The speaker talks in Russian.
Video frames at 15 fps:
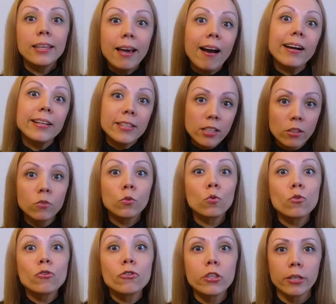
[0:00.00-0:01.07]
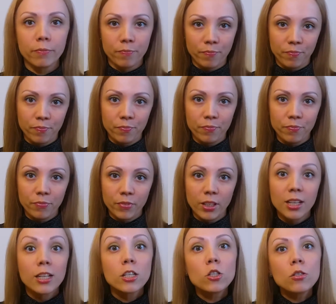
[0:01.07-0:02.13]
я ходила в кусты
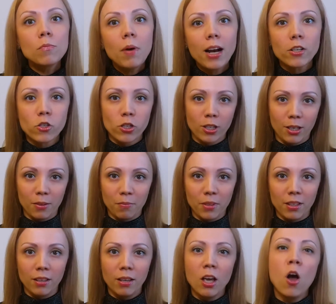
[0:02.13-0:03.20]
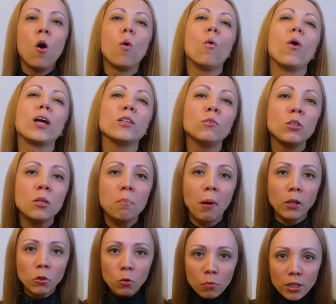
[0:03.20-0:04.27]
с мальчиками. Ой, ну не
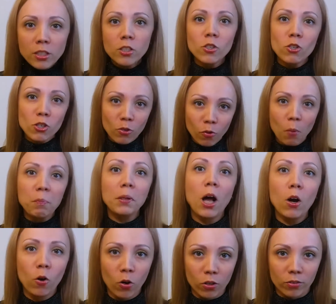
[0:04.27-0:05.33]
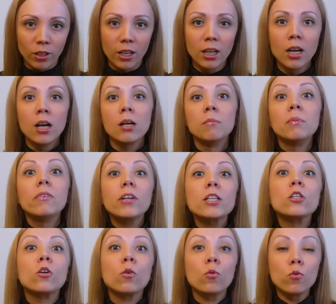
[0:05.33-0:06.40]
подумайте ничего плохого. Мы в
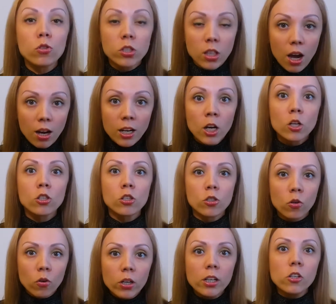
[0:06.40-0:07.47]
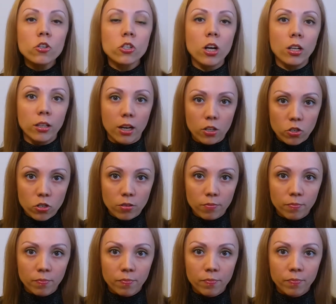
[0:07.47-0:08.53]
этих кустах строили шалаш.